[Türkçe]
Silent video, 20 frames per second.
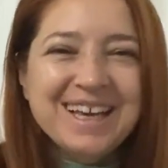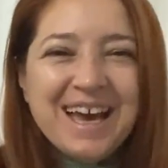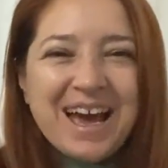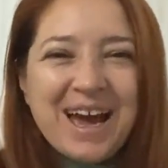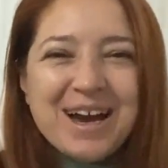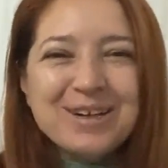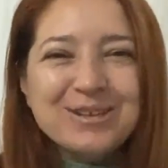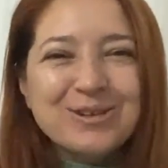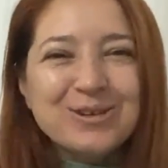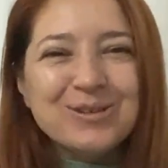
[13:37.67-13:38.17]

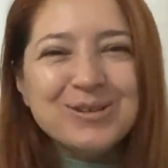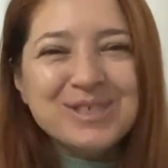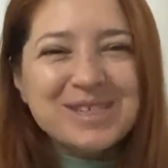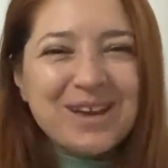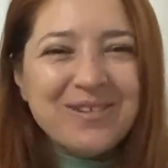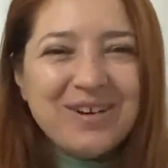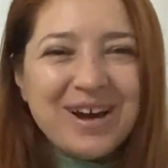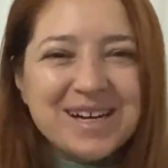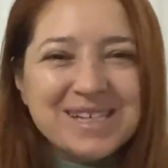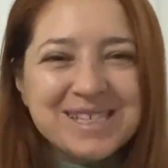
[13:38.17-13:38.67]
her türlü
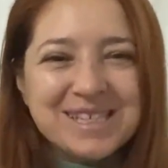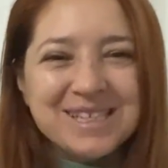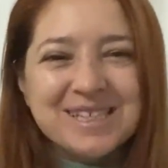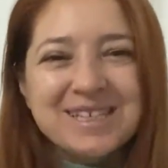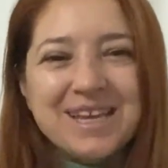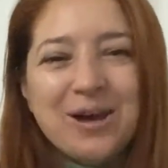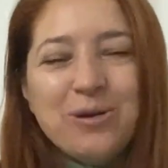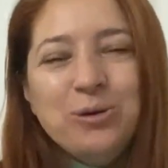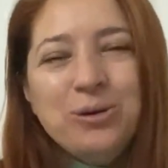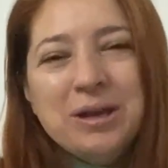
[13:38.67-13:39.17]
seversiniz.
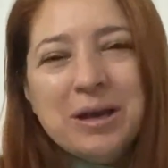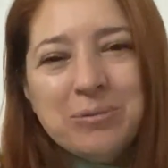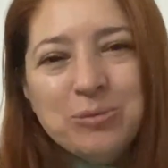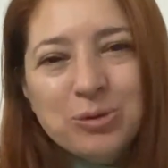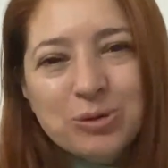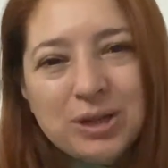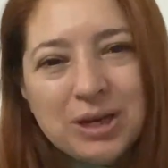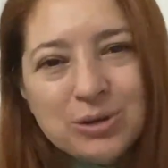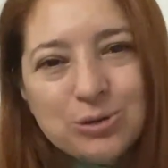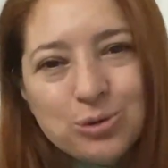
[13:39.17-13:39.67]
Yani önemli
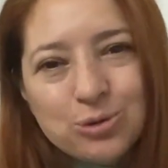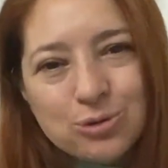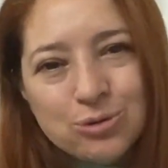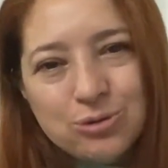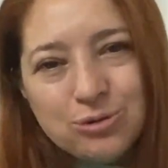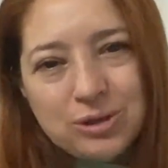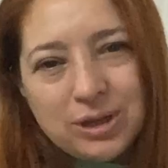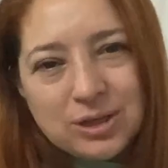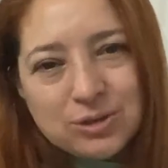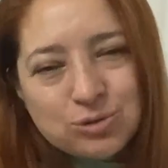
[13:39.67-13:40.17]
olan
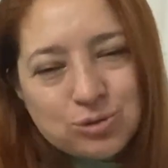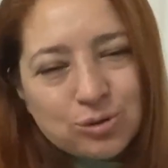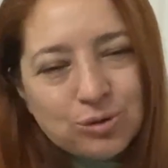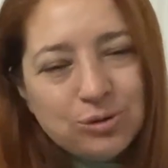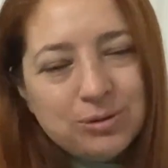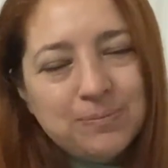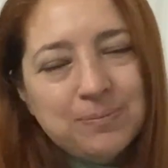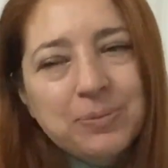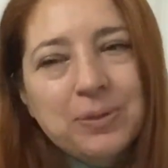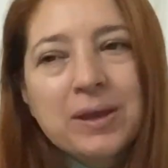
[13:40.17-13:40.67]
görüntüden
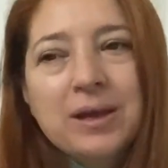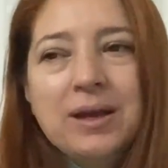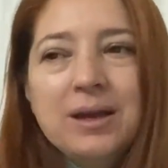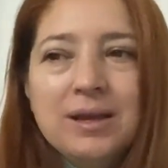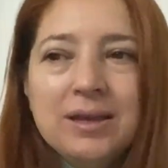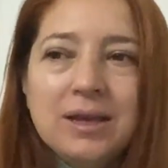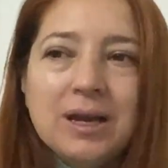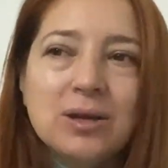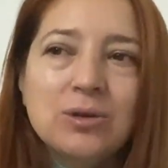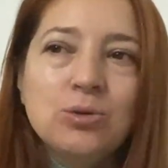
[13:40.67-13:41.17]
çok
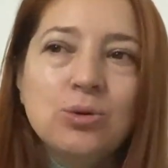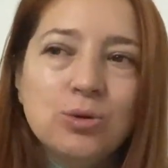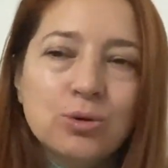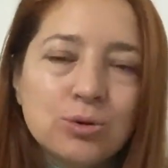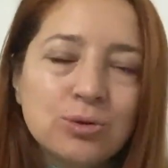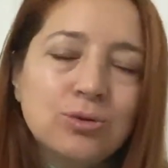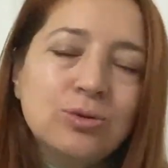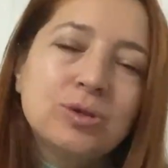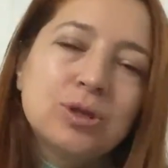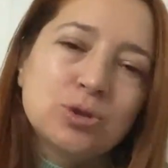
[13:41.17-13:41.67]
ya yani
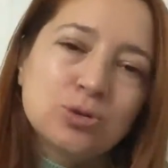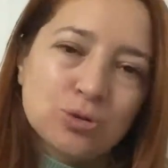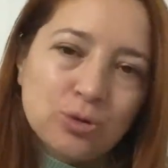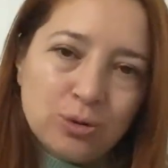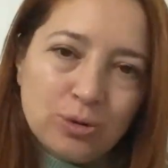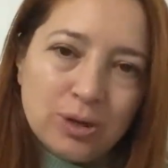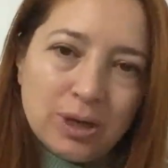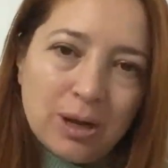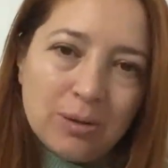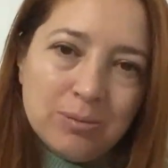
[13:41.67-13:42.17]
görüntü de
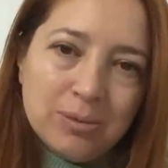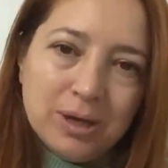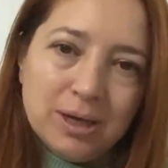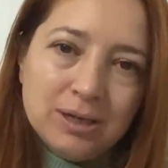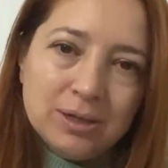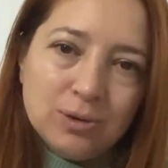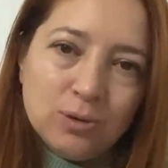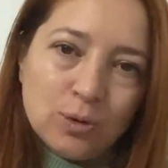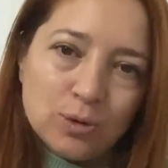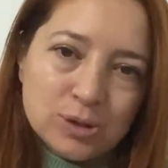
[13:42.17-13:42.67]
çok önemli.
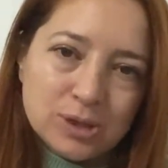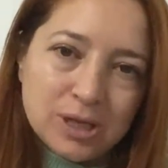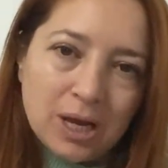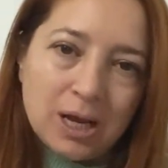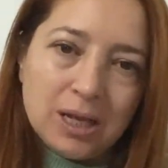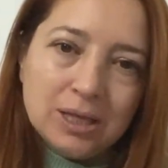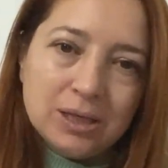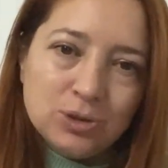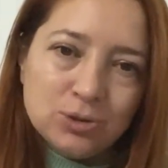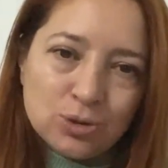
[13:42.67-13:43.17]
Hani
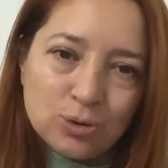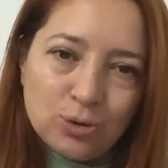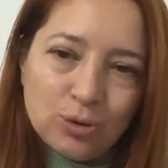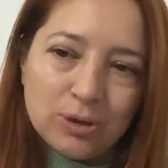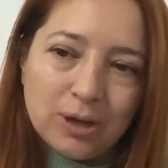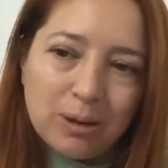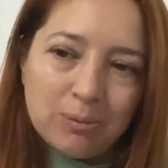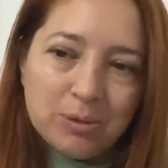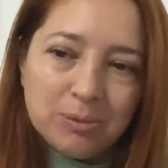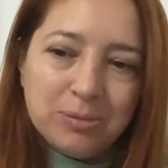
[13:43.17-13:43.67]
görsellik çok
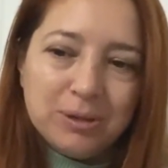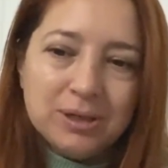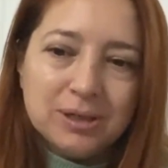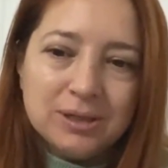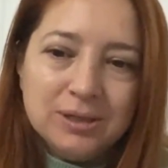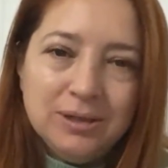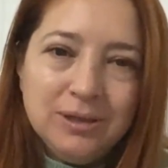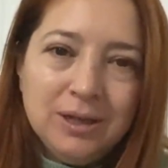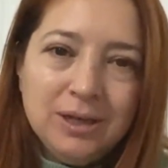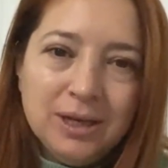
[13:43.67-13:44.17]
önemli.
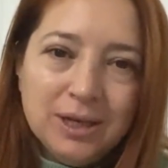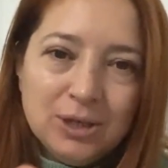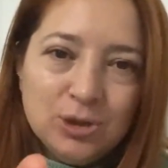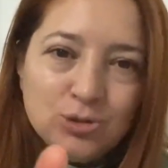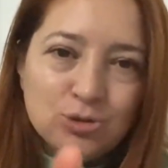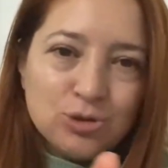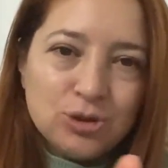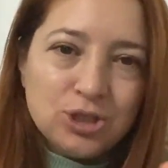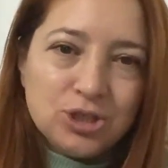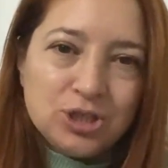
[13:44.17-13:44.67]
Bakın
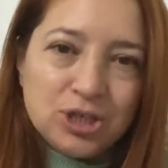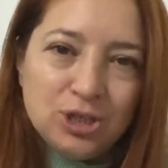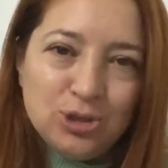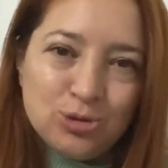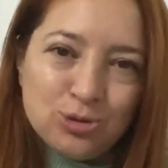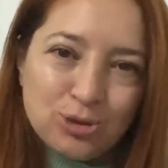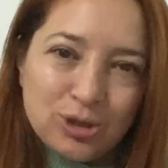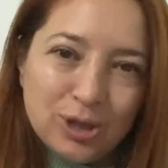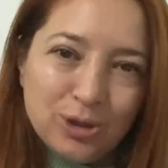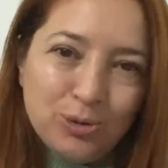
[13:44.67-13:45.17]
şu çiçeği
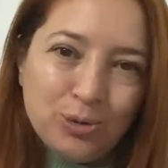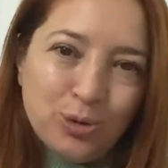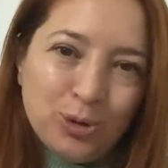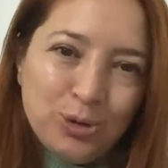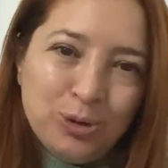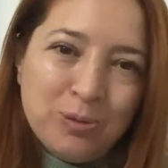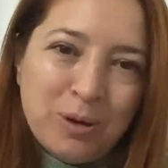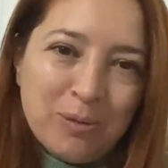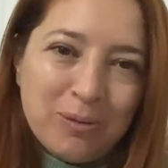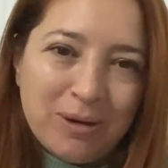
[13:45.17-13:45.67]
şuraya
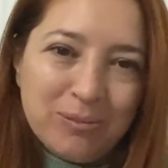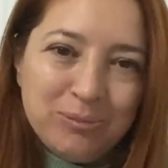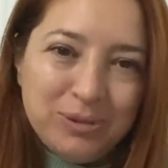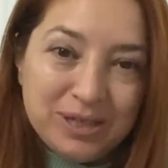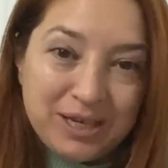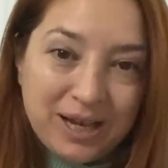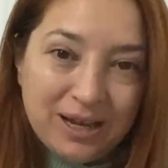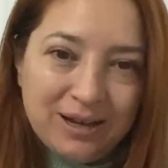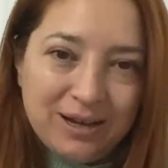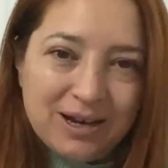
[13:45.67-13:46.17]
koydum hemen
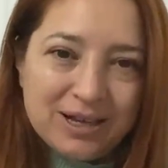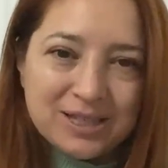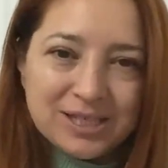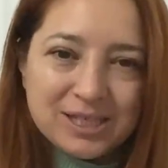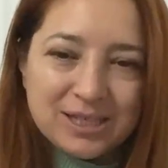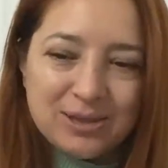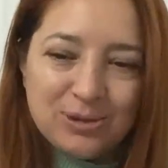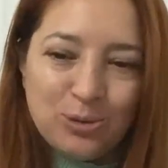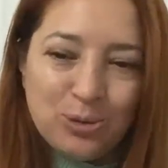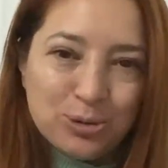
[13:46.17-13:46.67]
bir renk
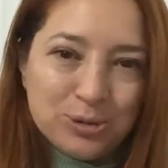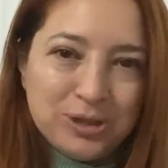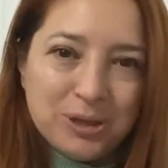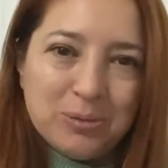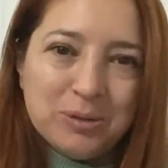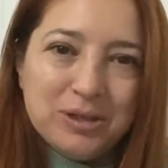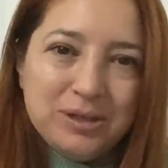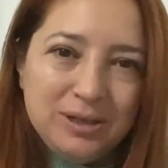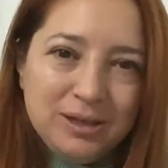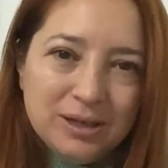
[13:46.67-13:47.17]
katsın
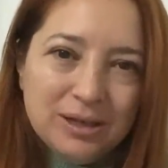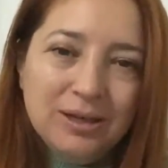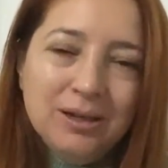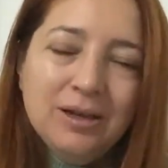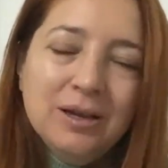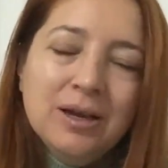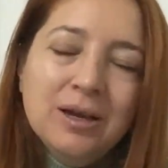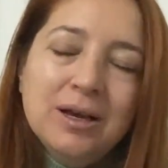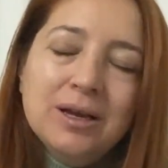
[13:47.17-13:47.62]
ortama diye.